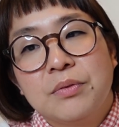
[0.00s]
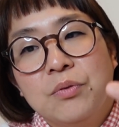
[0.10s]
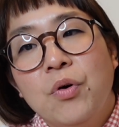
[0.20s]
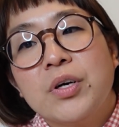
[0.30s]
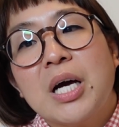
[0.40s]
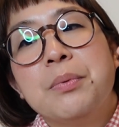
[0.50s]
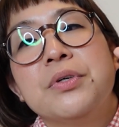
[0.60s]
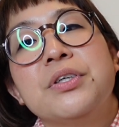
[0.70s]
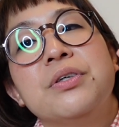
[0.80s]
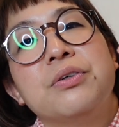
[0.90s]
を破
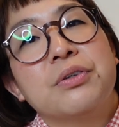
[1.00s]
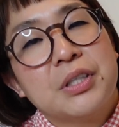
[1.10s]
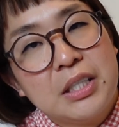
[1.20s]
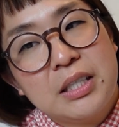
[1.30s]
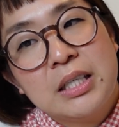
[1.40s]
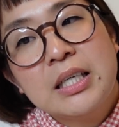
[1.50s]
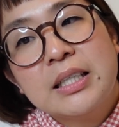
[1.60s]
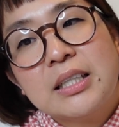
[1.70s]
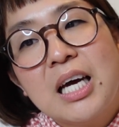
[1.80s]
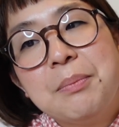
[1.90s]
るように
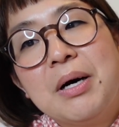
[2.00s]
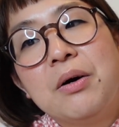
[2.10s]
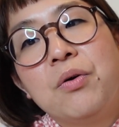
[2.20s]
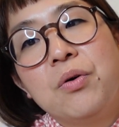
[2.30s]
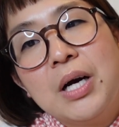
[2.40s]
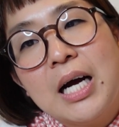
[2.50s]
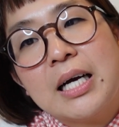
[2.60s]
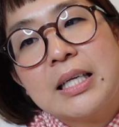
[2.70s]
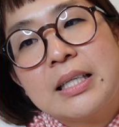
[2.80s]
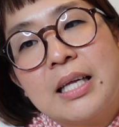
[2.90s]
裁判法
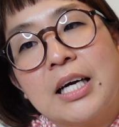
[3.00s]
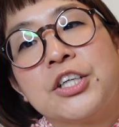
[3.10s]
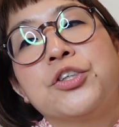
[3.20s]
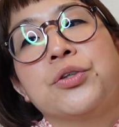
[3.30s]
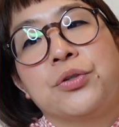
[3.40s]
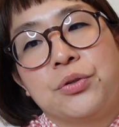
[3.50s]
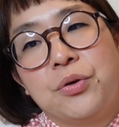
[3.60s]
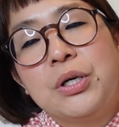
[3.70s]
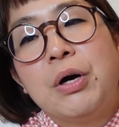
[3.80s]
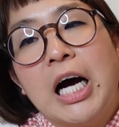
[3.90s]
が脱出する。
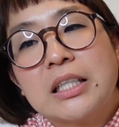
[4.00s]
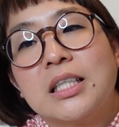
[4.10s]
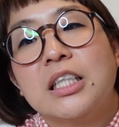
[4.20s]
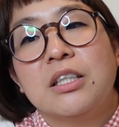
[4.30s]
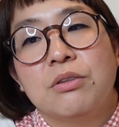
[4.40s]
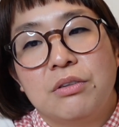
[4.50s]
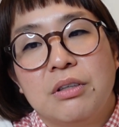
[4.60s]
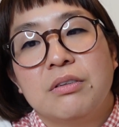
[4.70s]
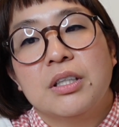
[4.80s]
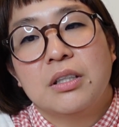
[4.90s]
これをハッチングって
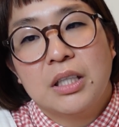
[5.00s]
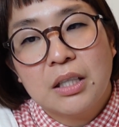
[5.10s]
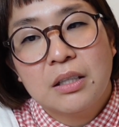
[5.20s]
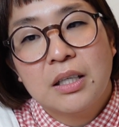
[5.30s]
言うんですね。